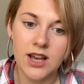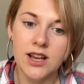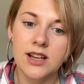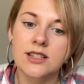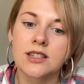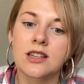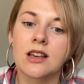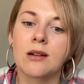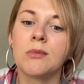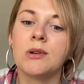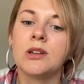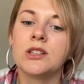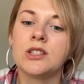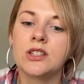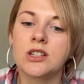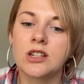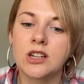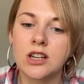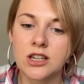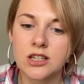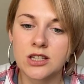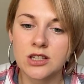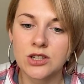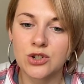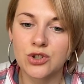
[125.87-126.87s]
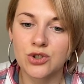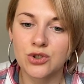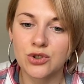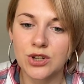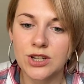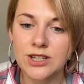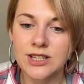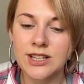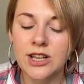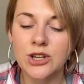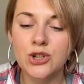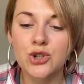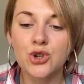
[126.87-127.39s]
Самое интересное, что
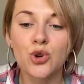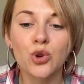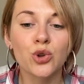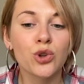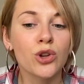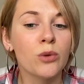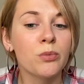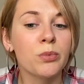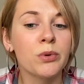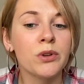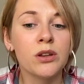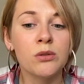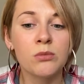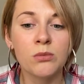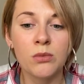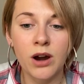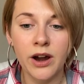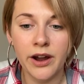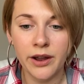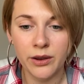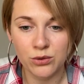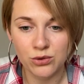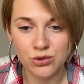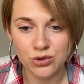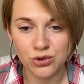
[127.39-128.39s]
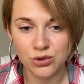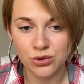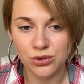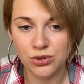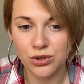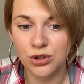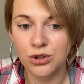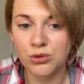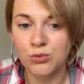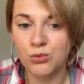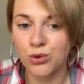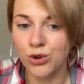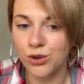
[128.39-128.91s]
если я четко понимаю, что это
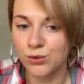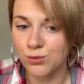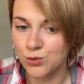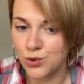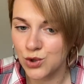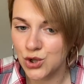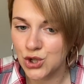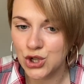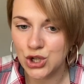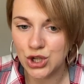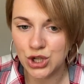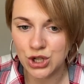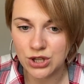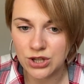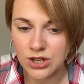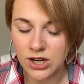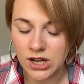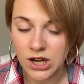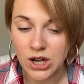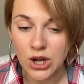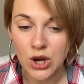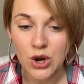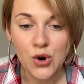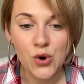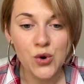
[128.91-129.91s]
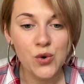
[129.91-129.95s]
не мой мужчина,